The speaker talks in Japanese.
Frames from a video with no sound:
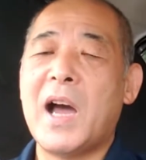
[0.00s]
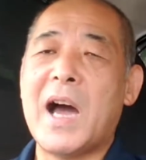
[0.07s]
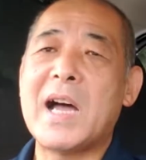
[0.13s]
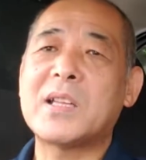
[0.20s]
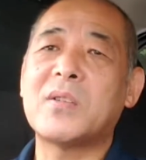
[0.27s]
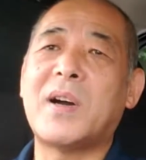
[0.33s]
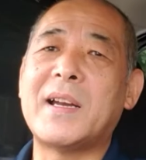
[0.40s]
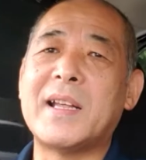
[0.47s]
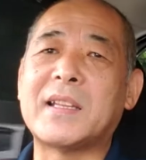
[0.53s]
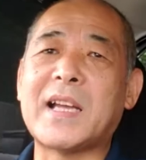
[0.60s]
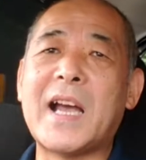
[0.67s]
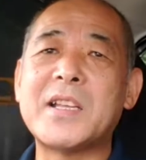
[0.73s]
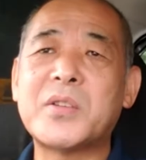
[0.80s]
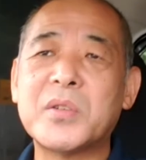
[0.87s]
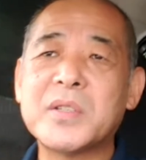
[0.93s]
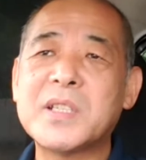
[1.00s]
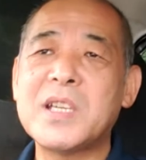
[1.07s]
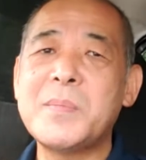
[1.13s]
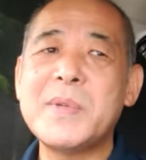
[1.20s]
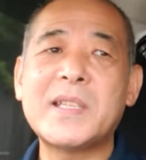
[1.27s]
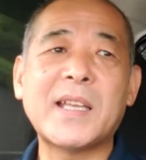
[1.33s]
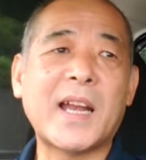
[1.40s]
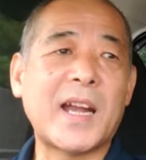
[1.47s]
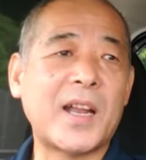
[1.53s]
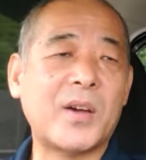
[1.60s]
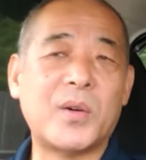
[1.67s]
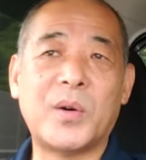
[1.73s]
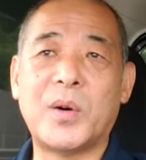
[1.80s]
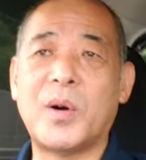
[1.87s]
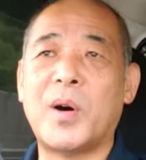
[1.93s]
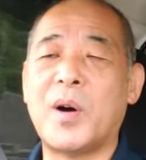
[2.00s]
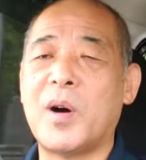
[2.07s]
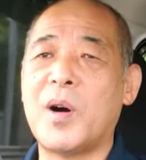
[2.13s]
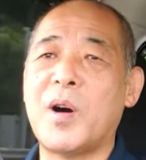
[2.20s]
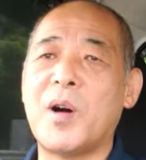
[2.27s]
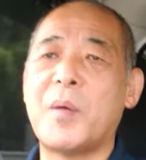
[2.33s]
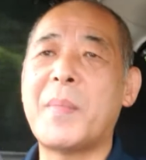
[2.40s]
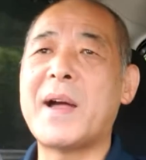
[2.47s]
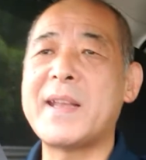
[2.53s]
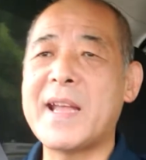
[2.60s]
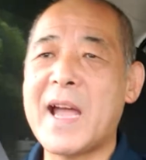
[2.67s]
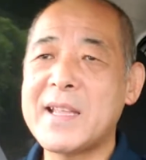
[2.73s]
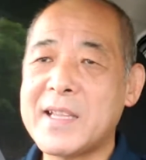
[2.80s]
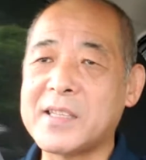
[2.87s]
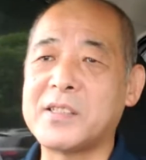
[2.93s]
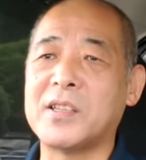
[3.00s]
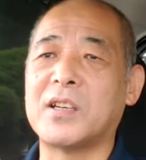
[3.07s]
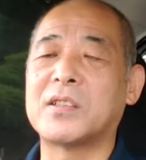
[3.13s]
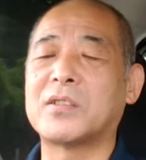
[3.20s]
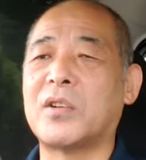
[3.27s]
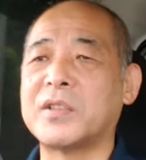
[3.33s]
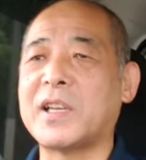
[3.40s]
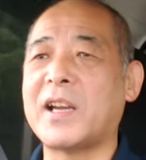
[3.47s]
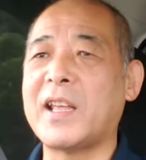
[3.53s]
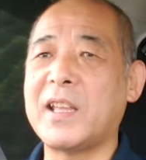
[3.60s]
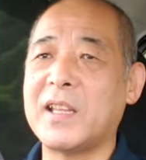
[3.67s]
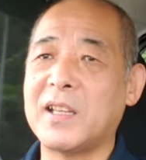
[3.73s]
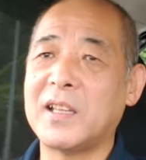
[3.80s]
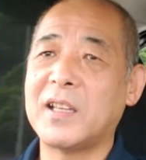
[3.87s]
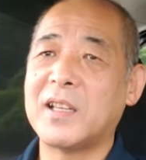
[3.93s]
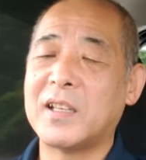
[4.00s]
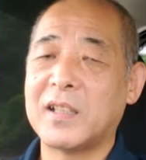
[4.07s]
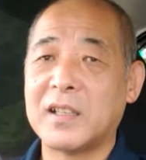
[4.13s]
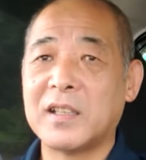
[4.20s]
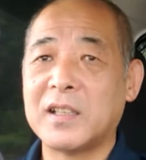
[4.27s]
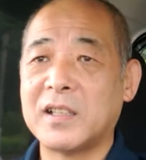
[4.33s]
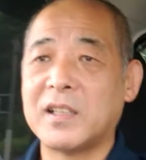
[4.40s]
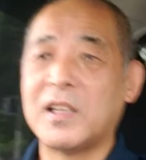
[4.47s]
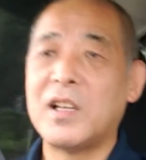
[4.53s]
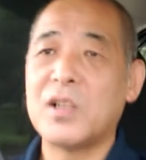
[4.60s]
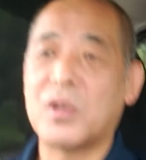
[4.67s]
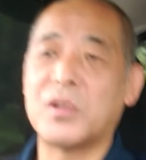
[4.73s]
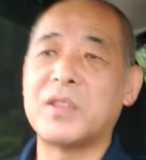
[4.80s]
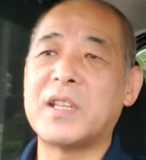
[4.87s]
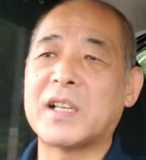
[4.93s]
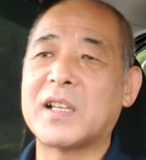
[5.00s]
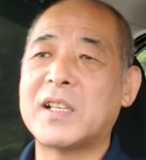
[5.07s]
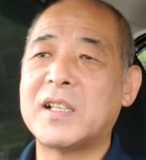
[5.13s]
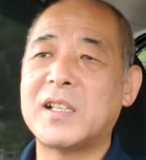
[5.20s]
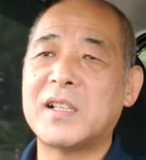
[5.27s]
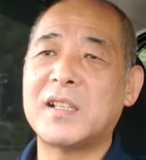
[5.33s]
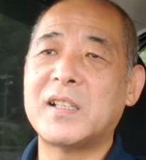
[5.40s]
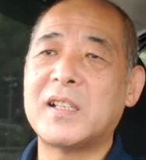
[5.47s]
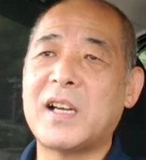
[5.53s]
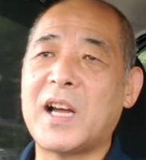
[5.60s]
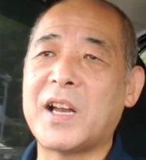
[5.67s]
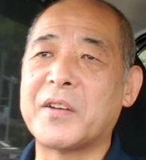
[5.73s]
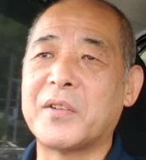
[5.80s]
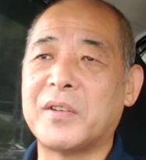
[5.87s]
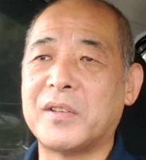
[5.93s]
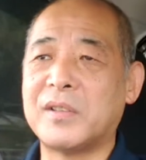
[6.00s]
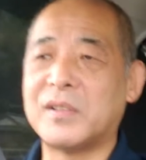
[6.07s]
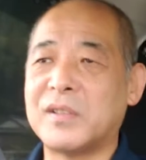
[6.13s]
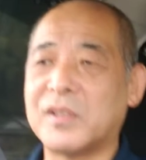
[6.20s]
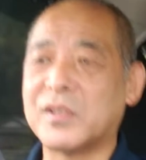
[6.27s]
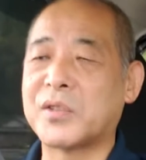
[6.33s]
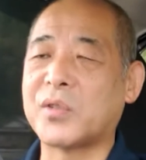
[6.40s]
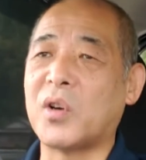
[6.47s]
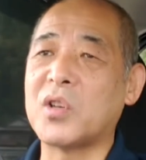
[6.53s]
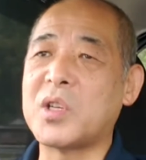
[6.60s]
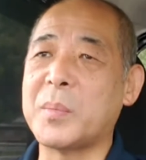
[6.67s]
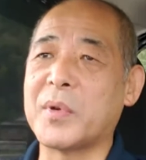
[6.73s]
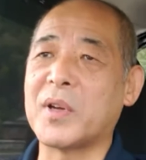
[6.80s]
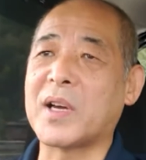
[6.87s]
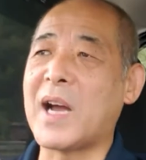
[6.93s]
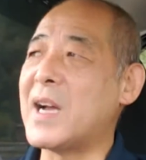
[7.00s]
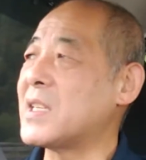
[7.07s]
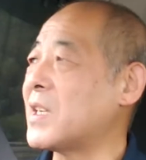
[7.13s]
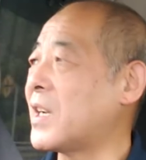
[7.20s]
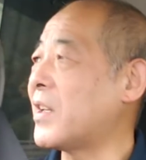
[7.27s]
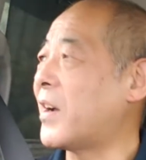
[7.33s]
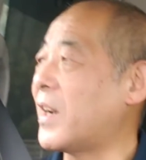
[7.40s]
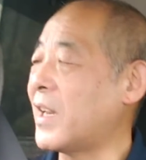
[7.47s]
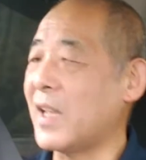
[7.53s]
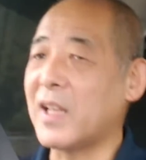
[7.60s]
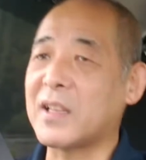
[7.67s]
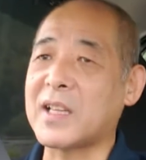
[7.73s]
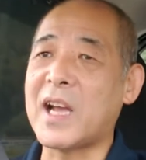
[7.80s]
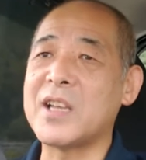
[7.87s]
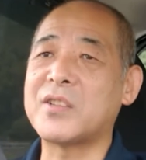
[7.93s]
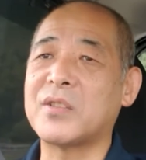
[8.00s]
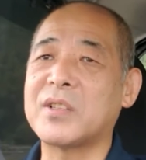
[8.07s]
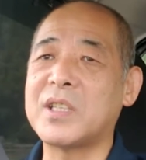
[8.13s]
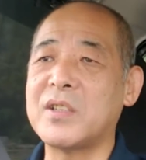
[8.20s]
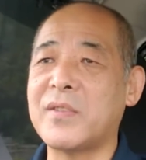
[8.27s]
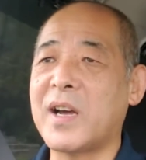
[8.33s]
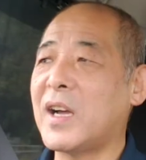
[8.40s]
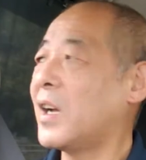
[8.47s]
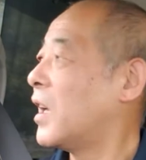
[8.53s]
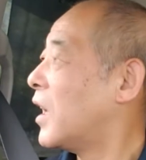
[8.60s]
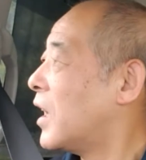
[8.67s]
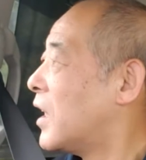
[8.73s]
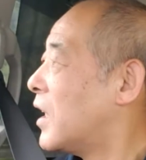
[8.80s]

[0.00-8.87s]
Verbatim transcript: あとはね退職金みたいなのまあないですよそんなねこんなあの小規模な会社にはね退職金は